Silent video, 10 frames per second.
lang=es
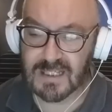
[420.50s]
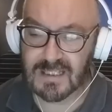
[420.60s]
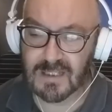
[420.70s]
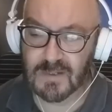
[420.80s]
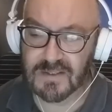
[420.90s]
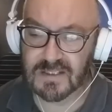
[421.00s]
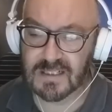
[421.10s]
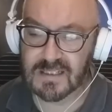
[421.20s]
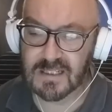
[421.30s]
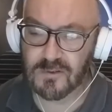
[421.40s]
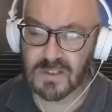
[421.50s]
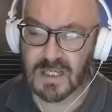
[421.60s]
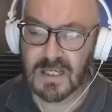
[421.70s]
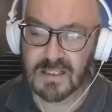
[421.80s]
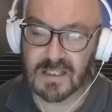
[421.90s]
íntimas de terceros
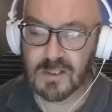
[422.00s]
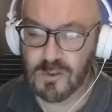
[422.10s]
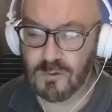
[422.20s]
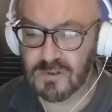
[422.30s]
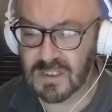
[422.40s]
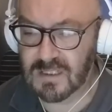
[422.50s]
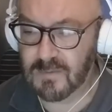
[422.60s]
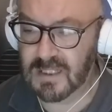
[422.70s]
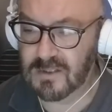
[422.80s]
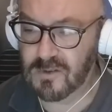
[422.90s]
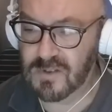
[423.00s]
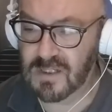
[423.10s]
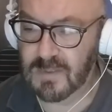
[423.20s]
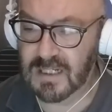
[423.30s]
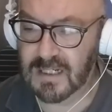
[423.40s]
sin su consentimiento
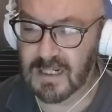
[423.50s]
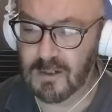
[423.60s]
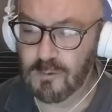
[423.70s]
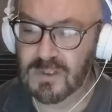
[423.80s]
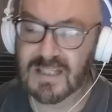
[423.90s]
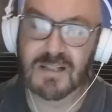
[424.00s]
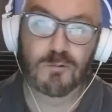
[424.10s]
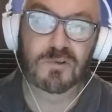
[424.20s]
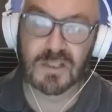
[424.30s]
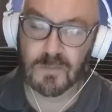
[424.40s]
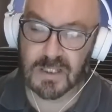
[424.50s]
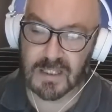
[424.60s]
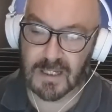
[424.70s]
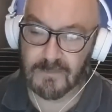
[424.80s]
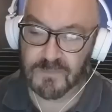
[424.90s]
se aplicará una segunda
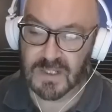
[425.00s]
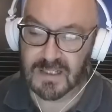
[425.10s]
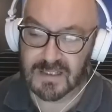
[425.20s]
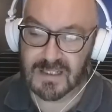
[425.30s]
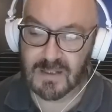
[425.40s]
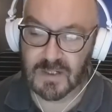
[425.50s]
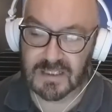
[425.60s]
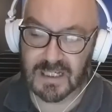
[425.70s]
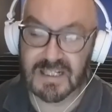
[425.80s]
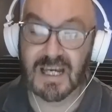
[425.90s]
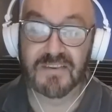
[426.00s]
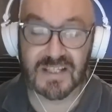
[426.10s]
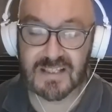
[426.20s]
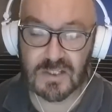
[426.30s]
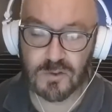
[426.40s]
medida disciplinaria
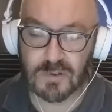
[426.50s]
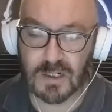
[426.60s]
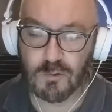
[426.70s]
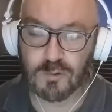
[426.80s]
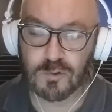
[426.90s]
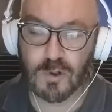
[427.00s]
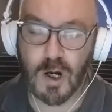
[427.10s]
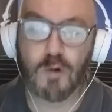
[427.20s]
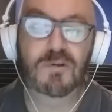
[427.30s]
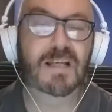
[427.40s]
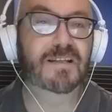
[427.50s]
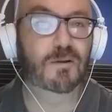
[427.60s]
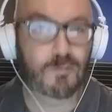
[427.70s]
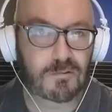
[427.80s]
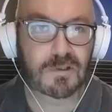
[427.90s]
de censura junto a una
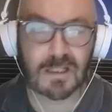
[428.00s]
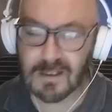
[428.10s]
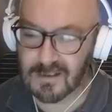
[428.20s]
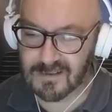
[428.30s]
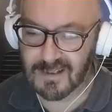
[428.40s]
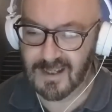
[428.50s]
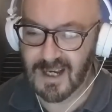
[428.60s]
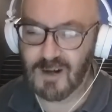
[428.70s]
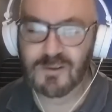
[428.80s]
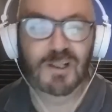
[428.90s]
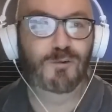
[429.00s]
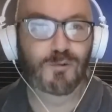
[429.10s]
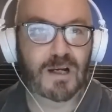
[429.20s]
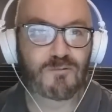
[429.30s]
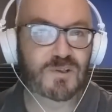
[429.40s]
segunda a un,
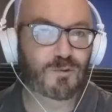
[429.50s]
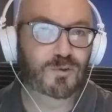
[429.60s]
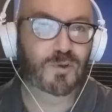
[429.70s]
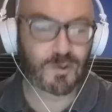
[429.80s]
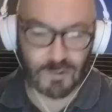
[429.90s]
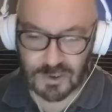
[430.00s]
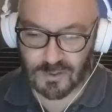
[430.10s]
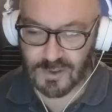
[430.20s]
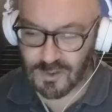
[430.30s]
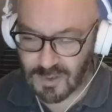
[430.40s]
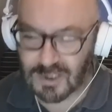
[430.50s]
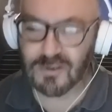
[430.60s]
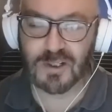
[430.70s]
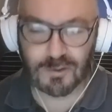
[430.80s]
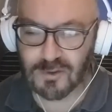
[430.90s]
segundo descuento en su sueldo
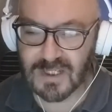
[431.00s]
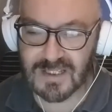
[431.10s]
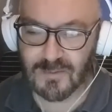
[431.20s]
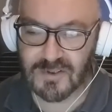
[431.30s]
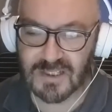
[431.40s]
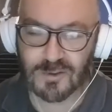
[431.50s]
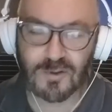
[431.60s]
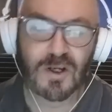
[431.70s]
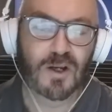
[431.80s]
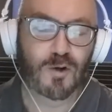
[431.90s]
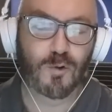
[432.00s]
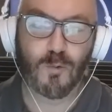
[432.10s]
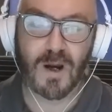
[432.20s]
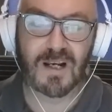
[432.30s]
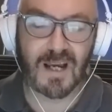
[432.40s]
de otro 15% lo
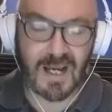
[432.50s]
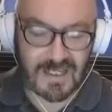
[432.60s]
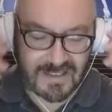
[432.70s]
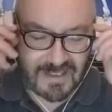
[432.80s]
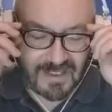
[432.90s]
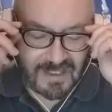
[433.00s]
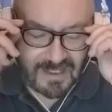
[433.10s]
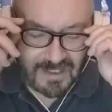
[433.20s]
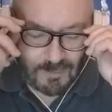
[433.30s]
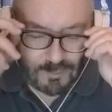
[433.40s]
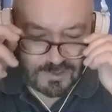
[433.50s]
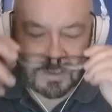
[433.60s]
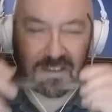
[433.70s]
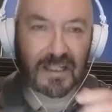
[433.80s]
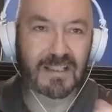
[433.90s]
cual hace eh, un
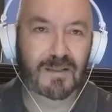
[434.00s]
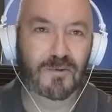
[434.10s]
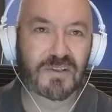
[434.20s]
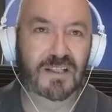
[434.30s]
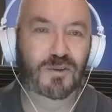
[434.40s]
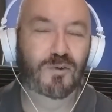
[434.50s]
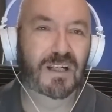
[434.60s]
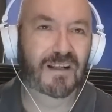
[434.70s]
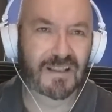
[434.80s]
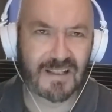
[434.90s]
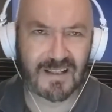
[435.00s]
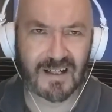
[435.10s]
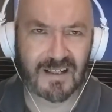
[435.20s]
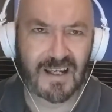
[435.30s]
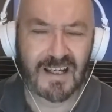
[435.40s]
30% que le van a
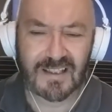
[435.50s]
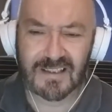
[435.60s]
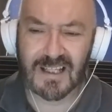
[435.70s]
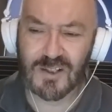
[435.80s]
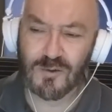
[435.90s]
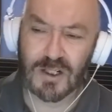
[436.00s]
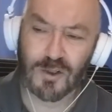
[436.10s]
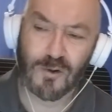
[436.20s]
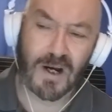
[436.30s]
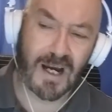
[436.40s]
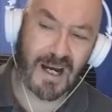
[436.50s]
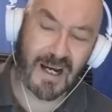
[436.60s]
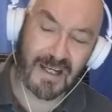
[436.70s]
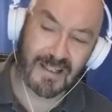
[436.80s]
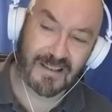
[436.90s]
sacar del sueldo
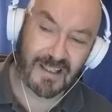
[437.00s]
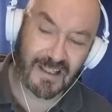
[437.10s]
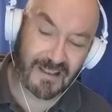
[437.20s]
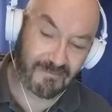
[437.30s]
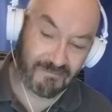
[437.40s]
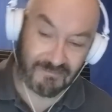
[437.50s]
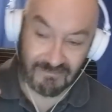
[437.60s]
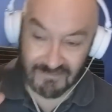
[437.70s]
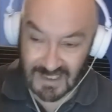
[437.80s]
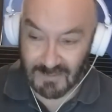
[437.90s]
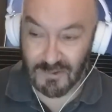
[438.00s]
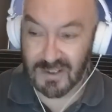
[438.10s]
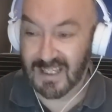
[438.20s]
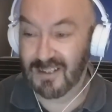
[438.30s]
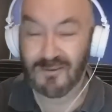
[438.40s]
a este tipo
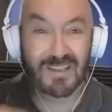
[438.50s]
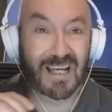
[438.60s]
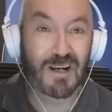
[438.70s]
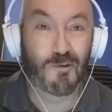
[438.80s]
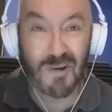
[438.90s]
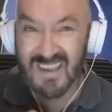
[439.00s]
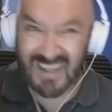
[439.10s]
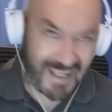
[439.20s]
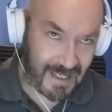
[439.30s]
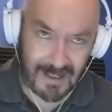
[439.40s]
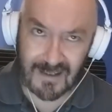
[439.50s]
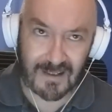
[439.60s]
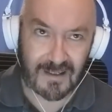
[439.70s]
que no tengo idea